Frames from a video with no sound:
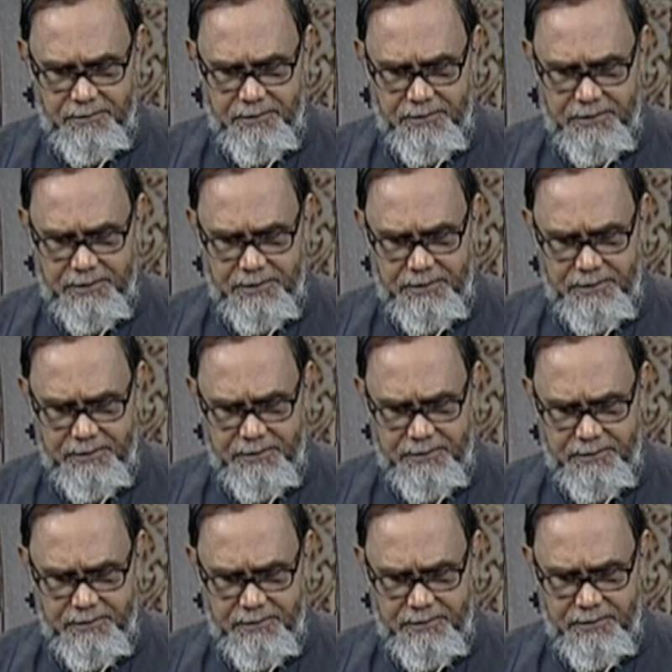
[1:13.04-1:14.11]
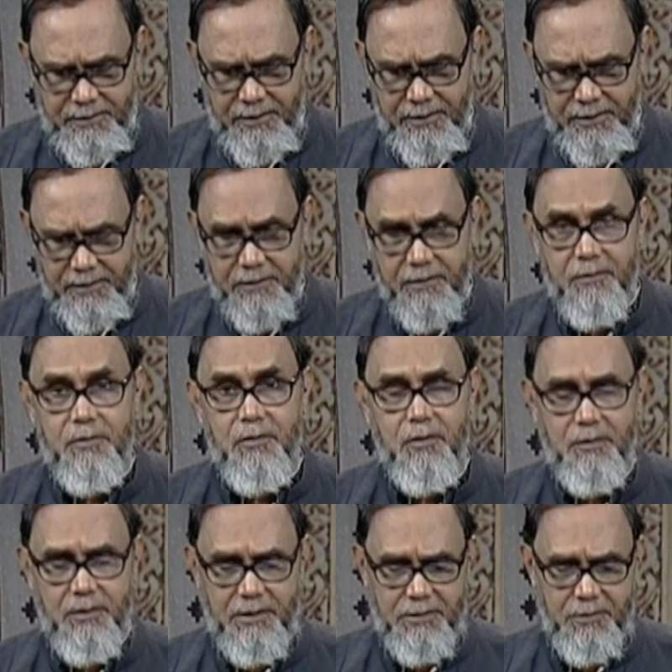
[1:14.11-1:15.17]
লিজা ইংল্যান্ড
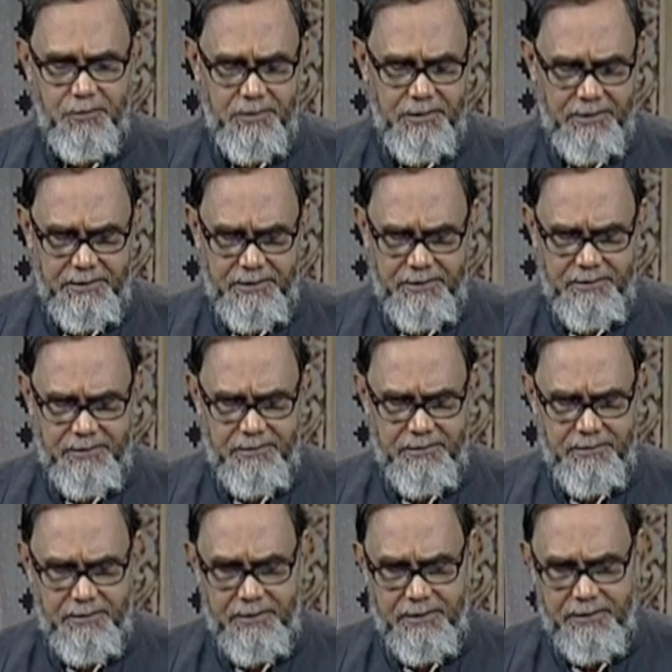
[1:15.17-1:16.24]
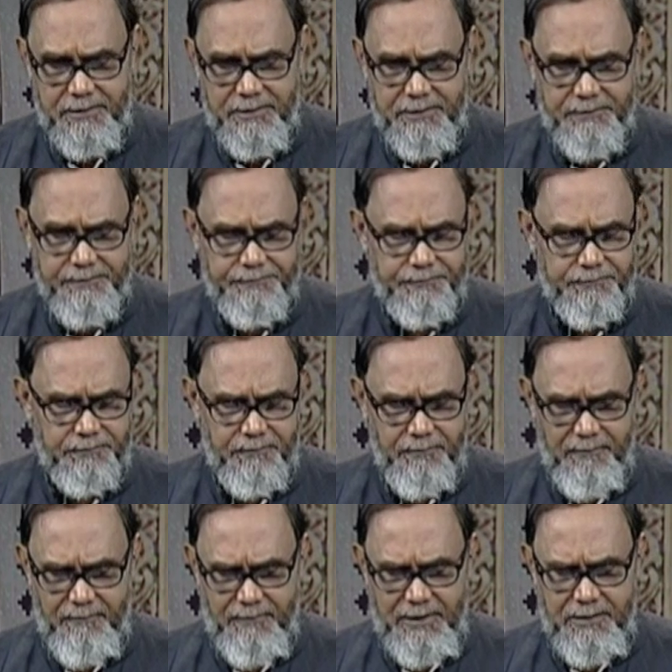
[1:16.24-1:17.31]
যুক্তরাজ্য থেকে লিখেছেন
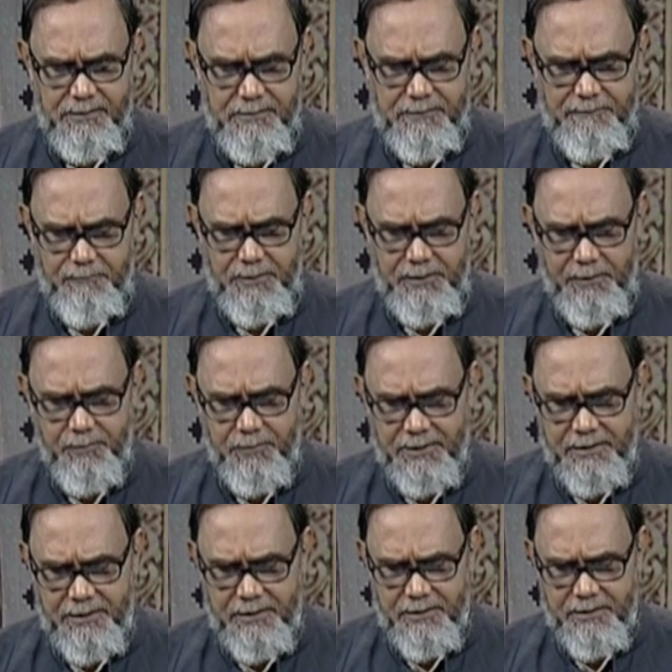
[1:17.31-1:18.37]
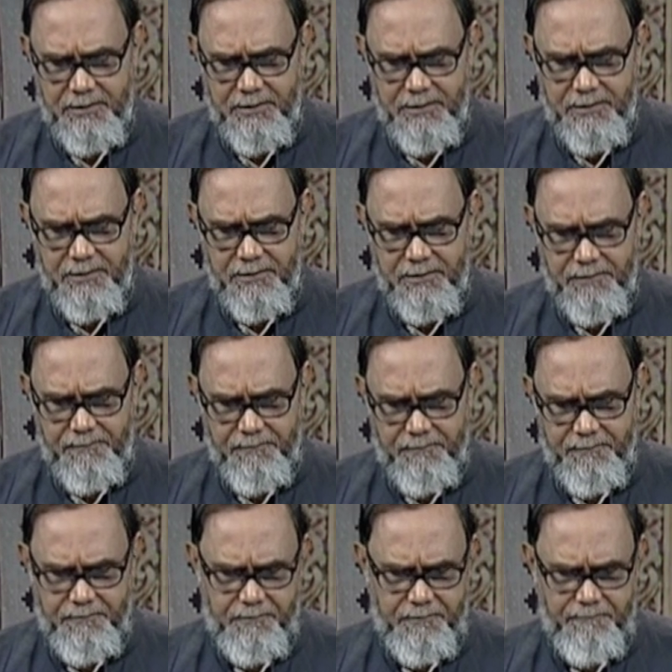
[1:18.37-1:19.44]
আপনার জিজ্ঞাসার
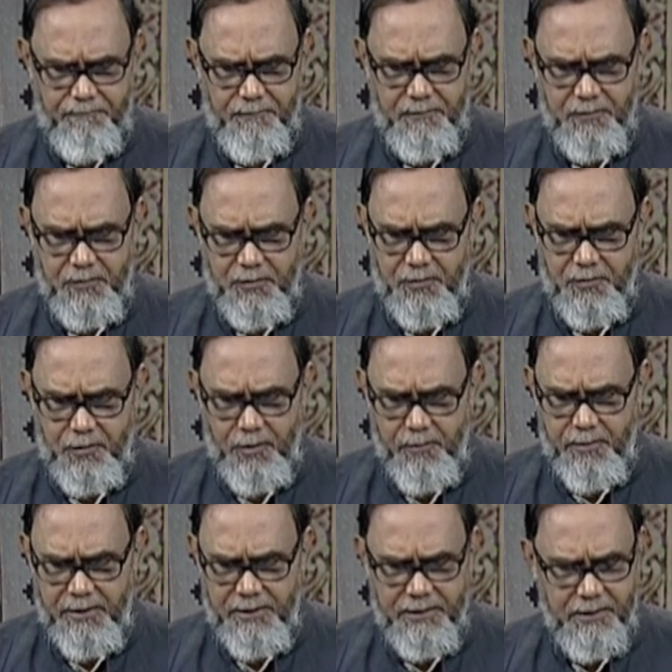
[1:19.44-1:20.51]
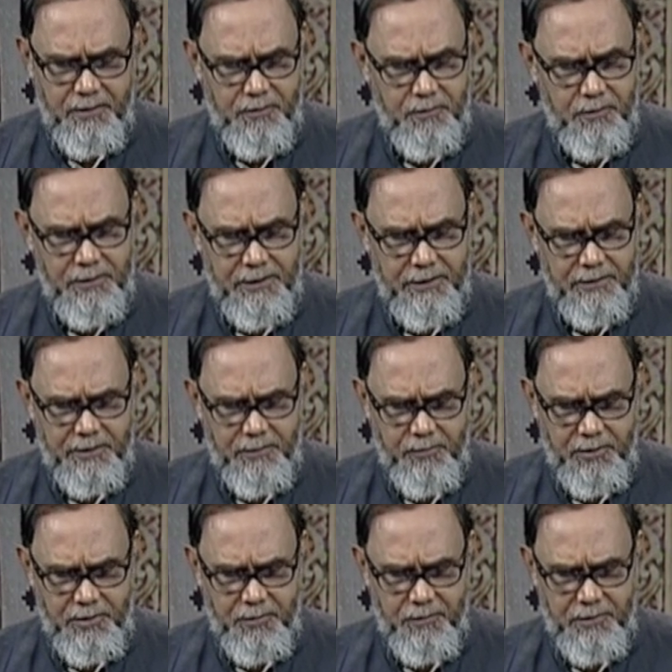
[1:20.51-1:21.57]
সর্বাঙ্গীন কল্যাণ
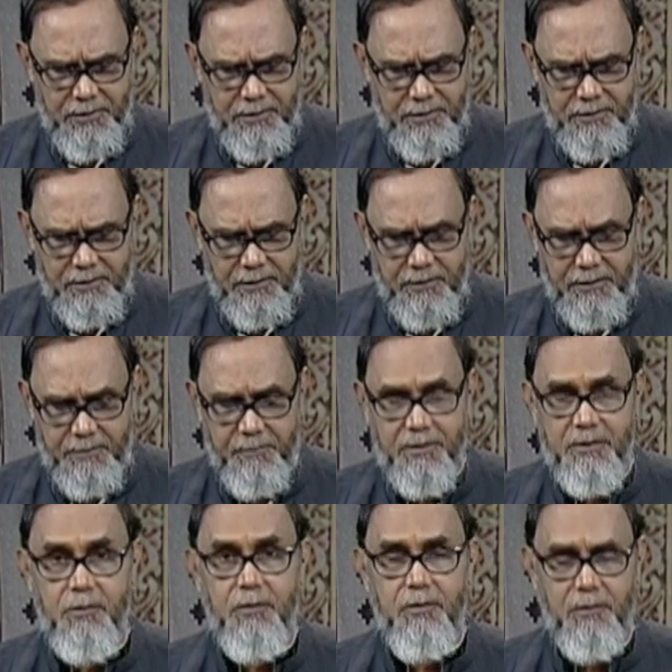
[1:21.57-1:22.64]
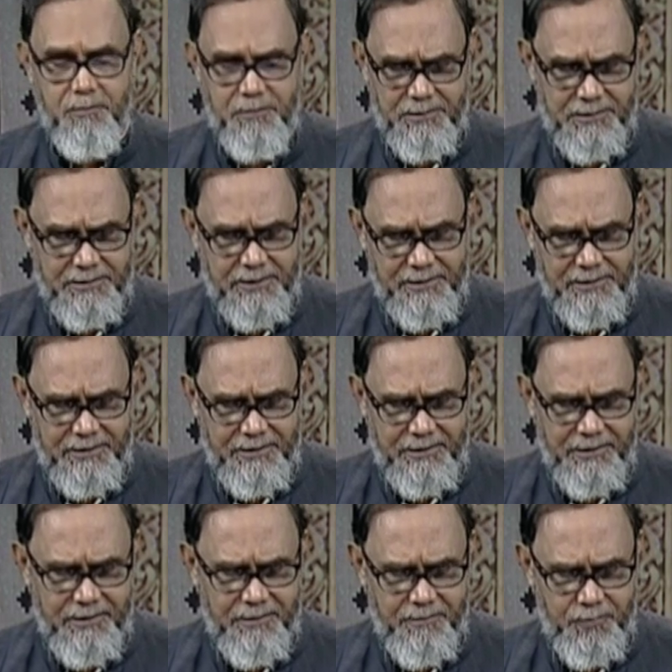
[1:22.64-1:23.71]
কামনা করি আল্লাহ আপনাদের উত্তম যাজা
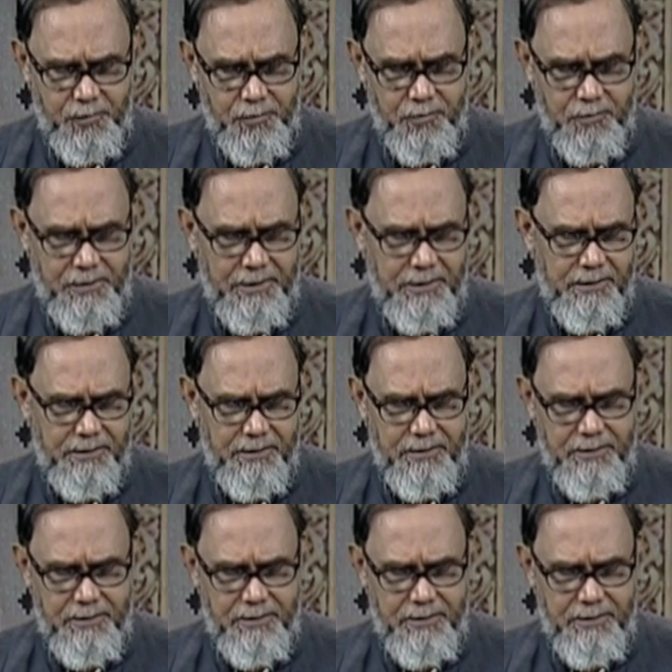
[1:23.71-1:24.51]
দিন প্রশ্ন এক